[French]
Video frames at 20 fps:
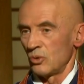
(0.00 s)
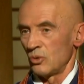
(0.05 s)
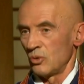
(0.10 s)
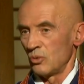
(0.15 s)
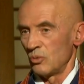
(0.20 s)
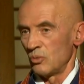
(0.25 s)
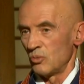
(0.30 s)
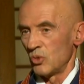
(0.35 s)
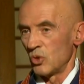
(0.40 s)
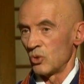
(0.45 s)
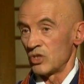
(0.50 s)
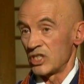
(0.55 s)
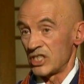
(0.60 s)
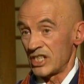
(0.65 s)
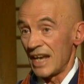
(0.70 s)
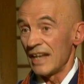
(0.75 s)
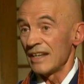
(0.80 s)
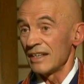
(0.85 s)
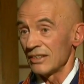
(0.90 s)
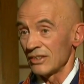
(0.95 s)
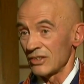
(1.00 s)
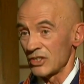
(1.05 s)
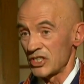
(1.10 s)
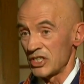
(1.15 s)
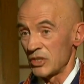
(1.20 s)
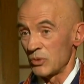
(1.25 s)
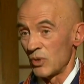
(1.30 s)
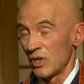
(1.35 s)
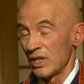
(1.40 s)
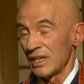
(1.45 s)
au mot chan en
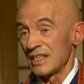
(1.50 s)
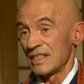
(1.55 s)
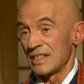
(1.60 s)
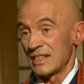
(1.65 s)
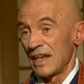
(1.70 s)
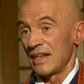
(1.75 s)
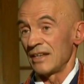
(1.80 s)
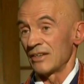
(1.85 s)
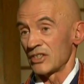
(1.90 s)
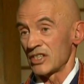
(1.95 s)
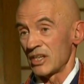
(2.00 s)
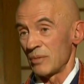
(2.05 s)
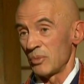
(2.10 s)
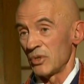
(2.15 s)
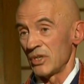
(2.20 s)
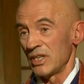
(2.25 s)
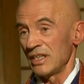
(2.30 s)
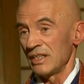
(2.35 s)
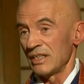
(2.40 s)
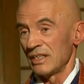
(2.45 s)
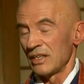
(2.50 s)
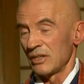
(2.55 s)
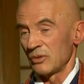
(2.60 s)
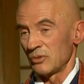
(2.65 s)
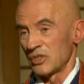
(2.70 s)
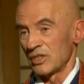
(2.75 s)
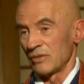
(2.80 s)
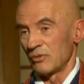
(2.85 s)
chinois et zen en japonais, que mm-hmm.